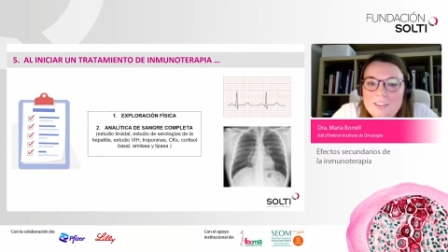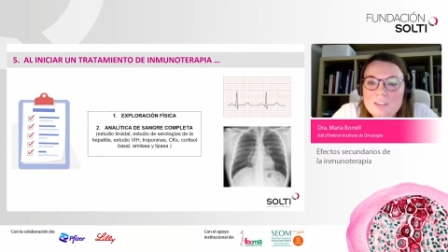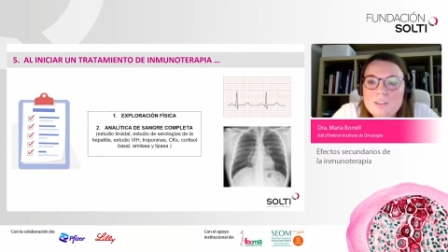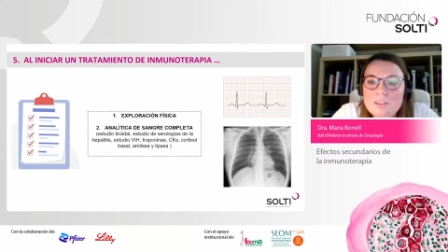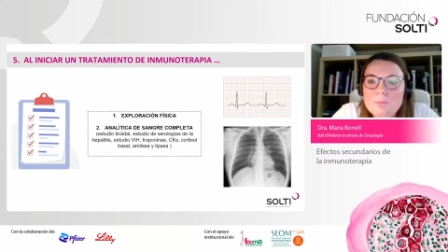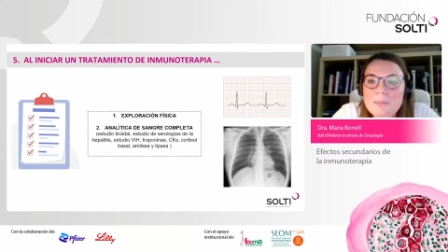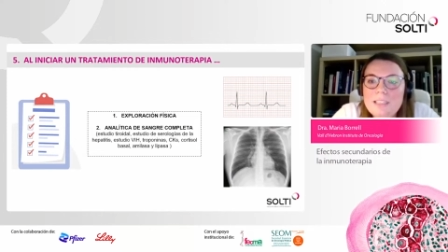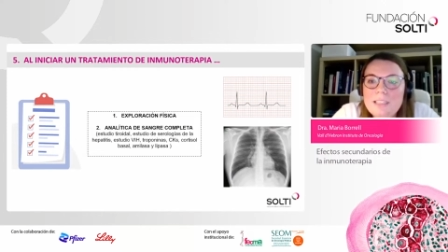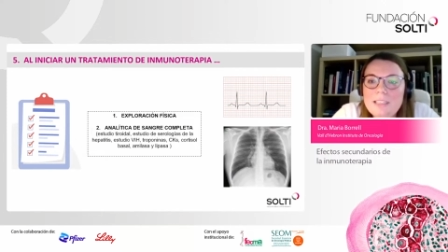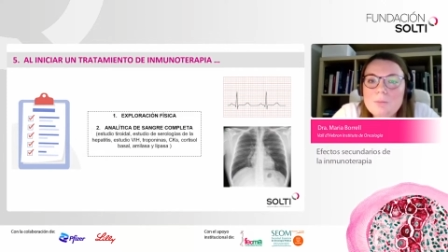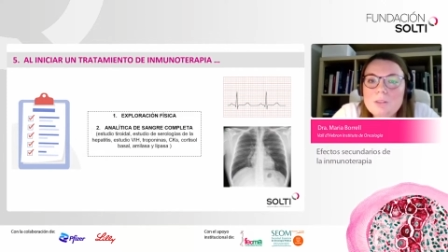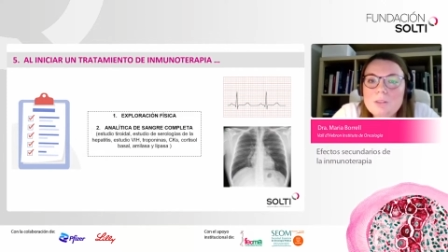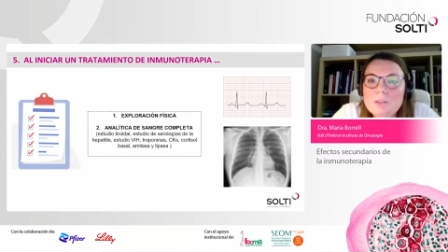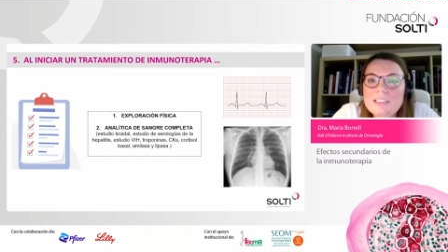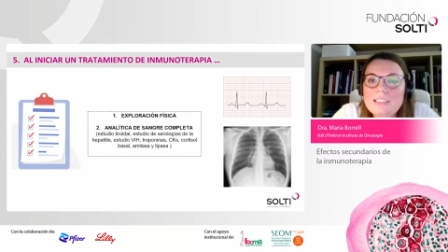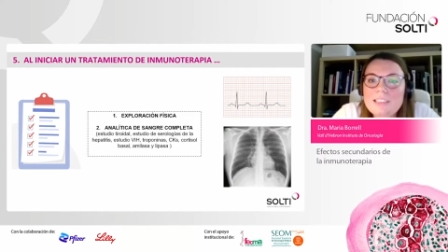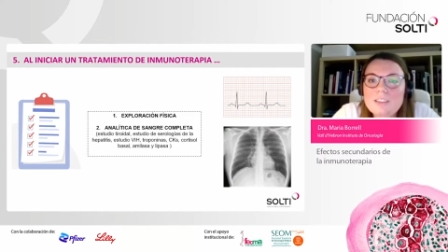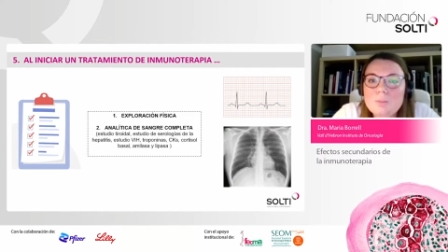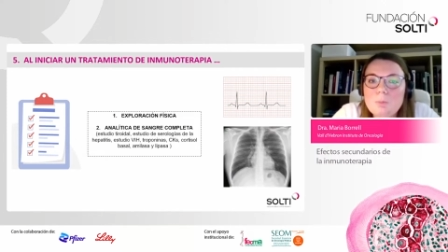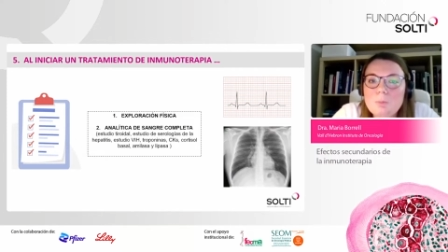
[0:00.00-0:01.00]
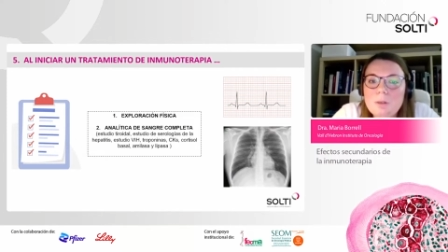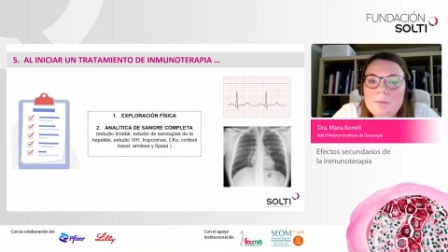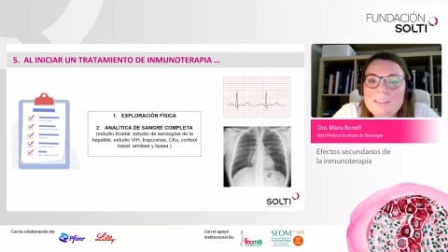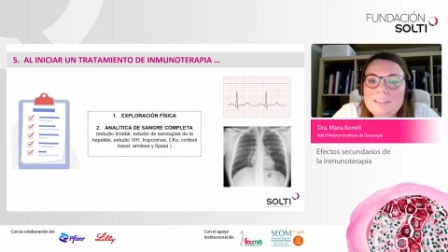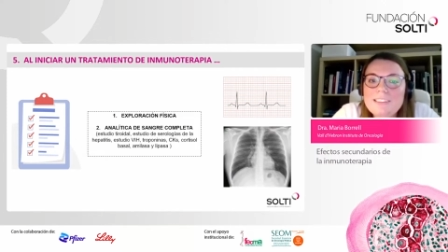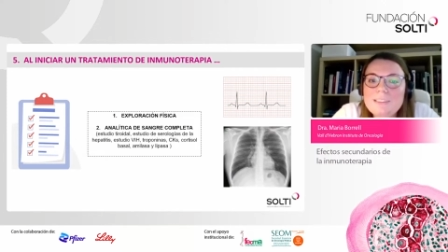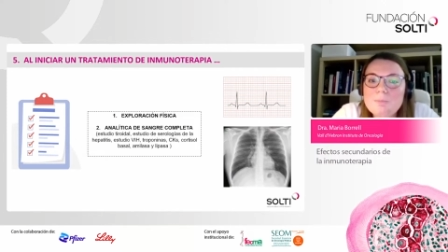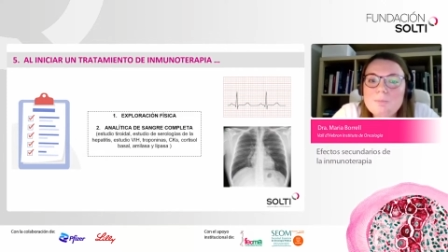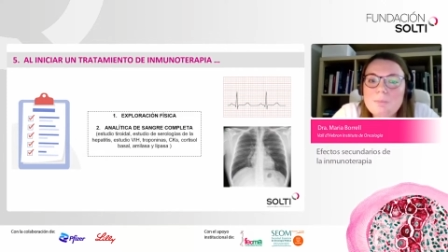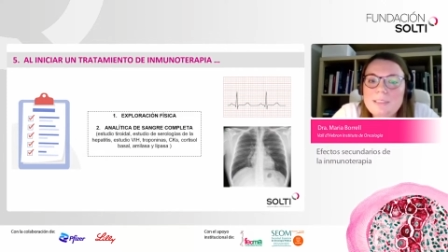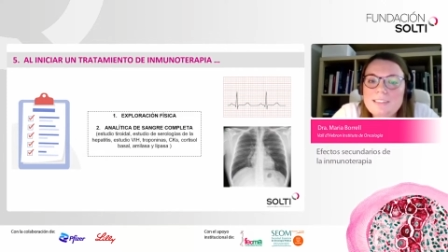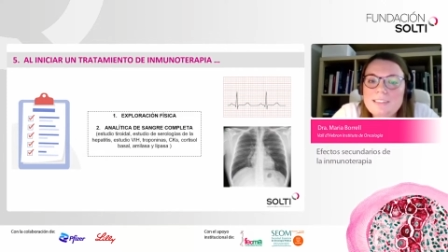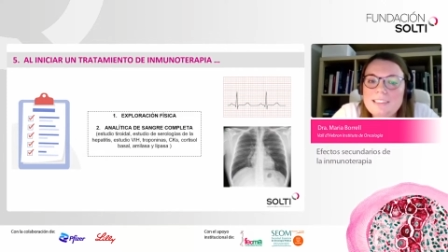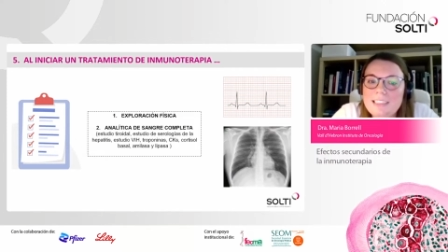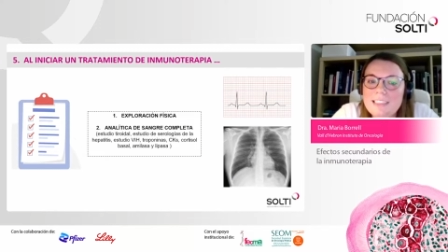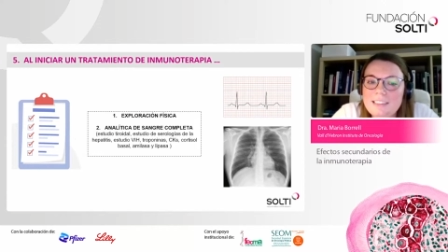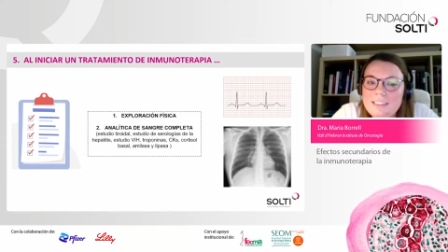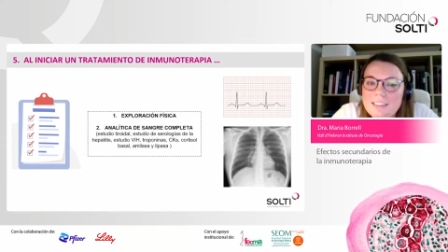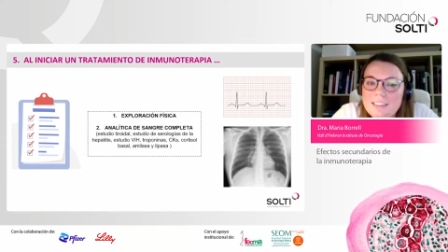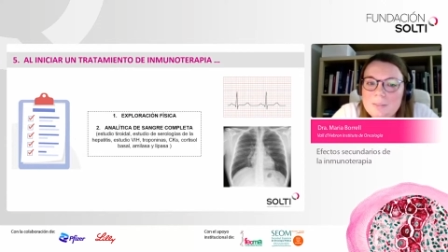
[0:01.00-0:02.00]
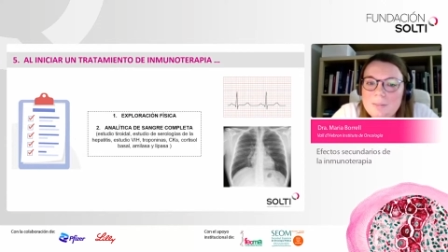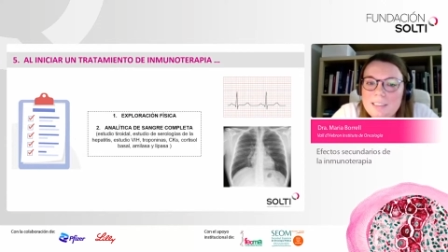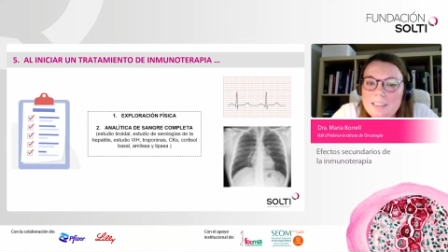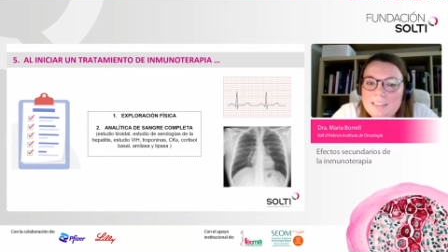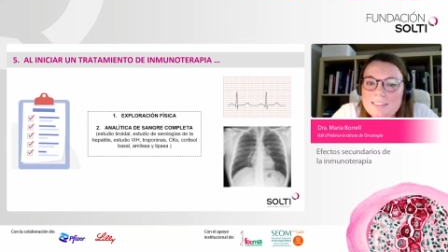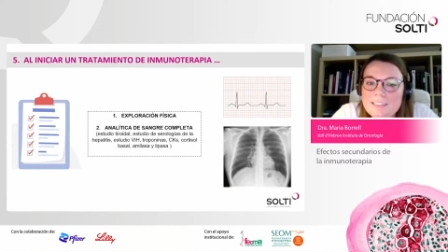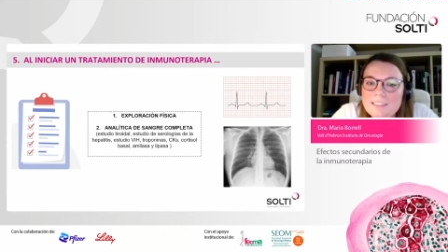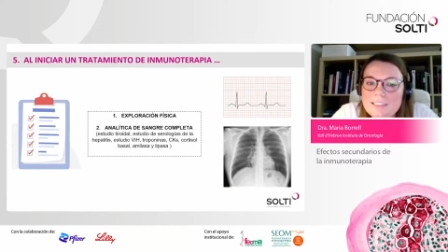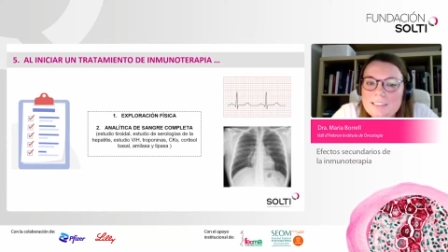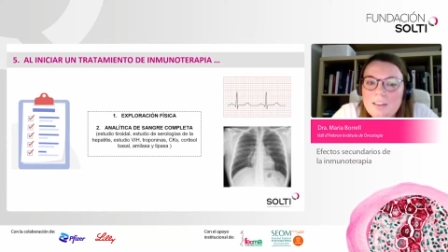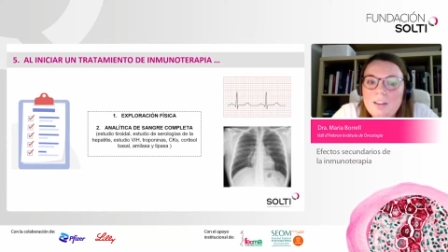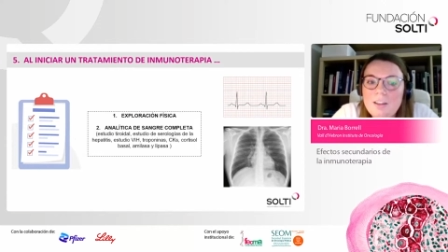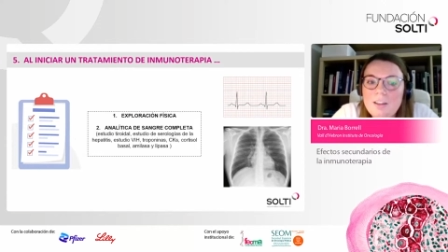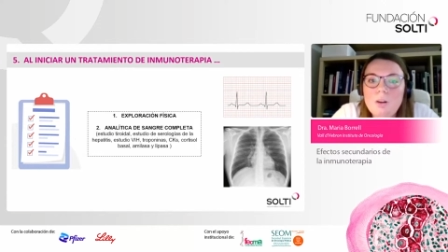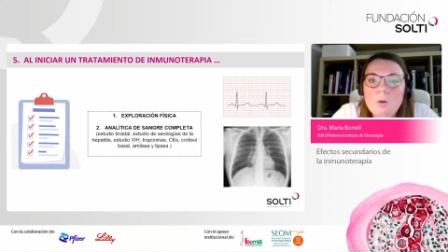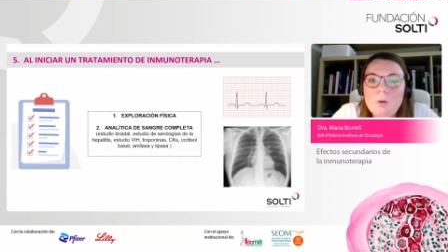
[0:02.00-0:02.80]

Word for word: y os pedimos tres pruebas imprescindibles.